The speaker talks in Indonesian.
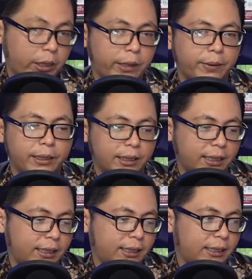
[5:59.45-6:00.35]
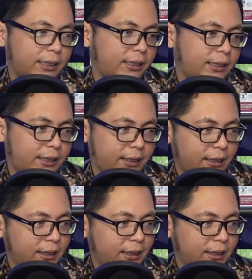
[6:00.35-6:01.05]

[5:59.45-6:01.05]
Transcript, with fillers: keren banget kan